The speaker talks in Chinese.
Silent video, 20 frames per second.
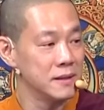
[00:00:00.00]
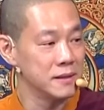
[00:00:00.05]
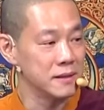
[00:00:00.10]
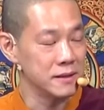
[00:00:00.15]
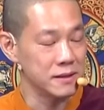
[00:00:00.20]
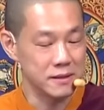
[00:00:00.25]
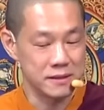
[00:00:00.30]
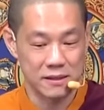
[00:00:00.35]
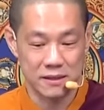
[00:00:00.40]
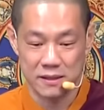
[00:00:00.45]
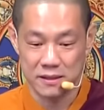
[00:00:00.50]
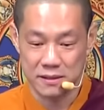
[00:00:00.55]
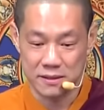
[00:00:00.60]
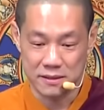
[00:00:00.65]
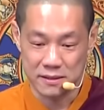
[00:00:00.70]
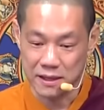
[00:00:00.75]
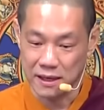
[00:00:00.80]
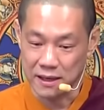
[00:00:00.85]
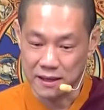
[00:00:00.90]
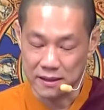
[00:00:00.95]
但是这个
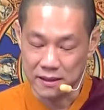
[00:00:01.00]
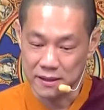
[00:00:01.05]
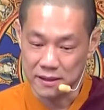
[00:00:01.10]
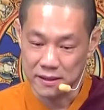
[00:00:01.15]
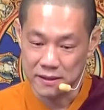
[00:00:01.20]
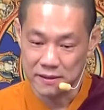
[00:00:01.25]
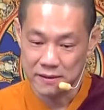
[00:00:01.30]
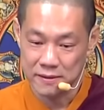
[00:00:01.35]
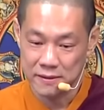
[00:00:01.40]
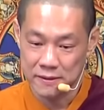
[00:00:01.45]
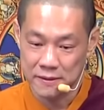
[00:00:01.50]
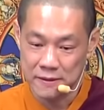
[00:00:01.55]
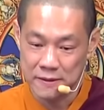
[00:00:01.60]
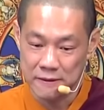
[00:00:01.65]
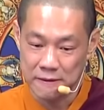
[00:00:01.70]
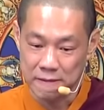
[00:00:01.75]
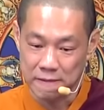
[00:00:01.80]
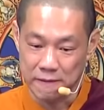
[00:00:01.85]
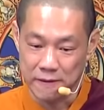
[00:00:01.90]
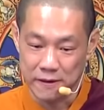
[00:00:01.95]
讲呢？
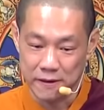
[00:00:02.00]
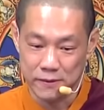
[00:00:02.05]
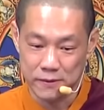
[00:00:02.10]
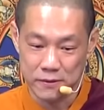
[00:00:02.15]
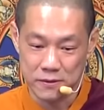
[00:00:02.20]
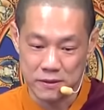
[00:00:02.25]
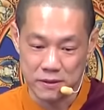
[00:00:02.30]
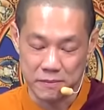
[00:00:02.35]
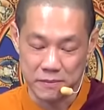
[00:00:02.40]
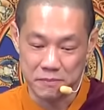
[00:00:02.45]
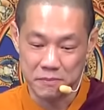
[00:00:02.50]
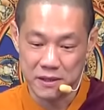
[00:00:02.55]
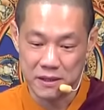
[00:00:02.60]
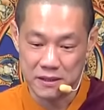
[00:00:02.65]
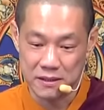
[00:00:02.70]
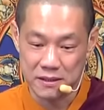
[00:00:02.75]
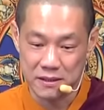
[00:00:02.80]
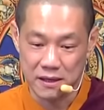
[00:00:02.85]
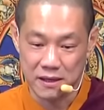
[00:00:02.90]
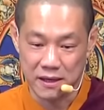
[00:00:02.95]
我要用什么
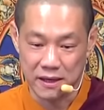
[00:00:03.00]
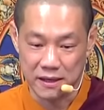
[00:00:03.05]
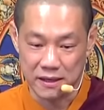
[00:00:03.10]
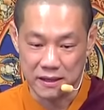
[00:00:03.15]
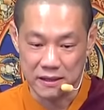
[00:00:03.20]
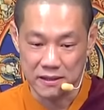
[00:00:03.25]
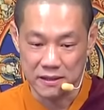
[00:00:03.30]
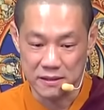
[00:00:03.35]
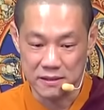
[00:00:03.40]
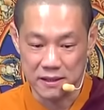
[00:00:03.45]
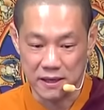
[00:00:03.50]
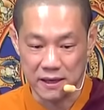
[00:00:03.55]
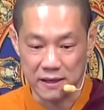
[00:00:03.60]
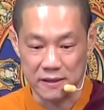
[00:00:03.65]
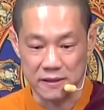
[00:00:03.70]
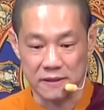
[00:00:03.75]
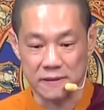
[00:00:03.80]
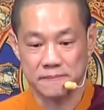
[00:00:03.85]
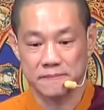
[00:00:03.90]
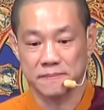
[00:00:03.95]
面相来跟你
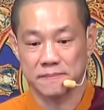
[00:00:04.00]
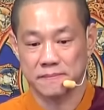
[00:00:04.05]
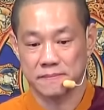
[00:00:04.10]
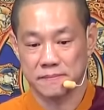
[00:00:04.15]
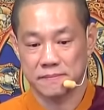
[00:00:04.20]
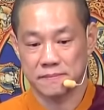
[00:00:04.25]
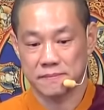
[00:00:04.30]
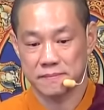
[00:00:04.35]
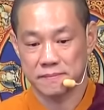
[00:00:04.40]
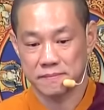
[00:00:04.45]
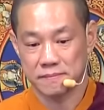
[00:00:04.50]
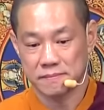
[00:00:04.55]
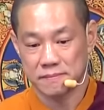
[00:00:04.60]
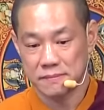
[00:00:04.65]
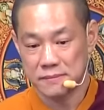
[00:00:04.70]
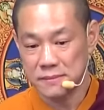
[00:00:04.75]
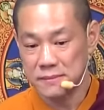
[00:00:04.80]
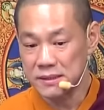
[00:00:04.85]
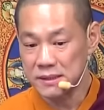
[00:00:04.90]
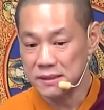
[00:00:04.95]
讲呢？
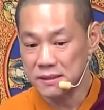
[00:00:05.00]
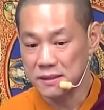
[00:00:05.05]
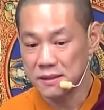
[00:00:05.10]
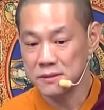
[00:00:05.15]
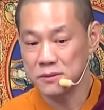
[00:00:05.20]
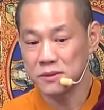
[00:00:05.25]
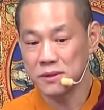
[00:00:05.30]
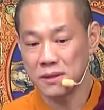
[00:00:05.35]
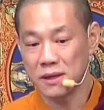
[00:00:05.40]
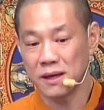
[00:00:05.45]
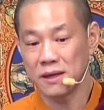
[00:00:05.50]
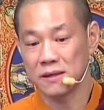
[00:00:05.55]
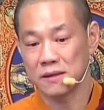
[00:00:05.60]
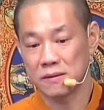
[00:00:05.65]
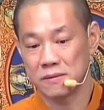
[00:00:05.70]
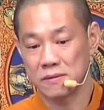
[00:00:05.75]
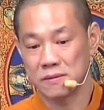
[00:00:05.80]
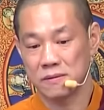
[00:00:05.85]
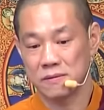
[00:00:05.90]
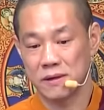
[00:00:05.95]
最大的
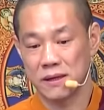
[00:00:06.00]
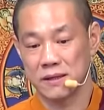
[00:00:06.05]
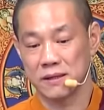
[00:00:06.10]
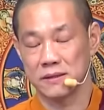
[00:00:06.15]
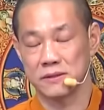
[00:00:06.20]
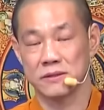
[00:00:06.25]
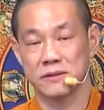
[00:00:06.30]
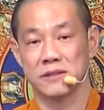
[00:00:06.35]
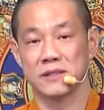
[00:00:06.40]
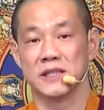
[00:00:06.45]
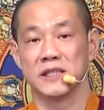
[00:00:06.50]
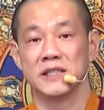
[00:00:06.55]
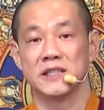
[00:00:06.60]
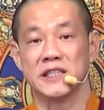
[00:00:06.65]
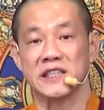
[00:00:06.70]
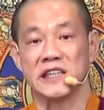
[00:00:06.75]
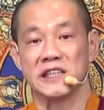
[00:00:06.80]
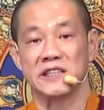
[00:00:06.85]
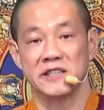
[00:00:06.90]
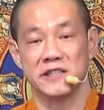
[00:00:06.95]
过患呢，就是你
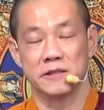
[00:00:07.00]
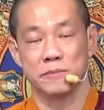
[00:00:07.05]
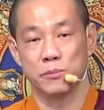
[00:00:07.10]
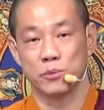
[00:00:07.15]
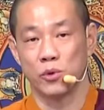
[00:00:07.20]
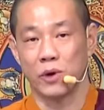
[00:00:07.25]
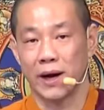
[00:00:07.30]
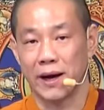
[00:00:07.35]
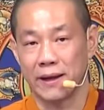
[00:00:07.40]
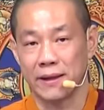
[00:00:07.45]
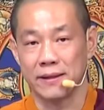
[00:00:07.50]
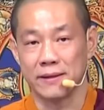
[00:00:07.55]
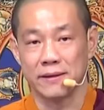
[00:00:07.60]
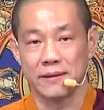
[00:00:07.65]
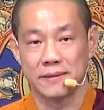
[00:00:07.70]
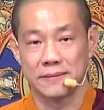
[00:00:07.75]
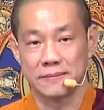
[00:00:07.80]
身心不安。